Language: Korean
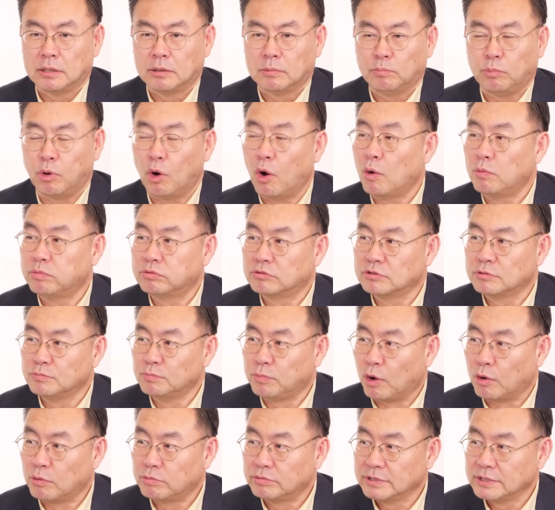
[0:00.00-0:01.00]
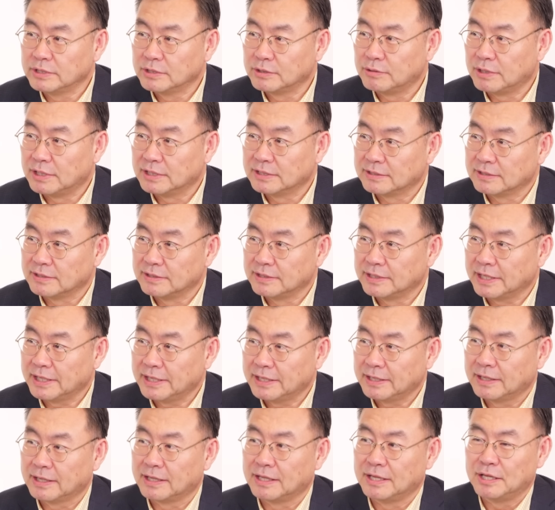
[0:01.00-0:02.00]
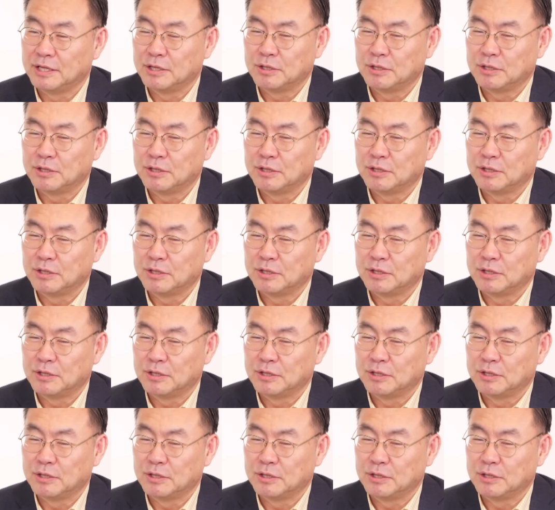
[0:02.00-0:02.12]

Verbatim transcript: 버블은 버블인 것 같은데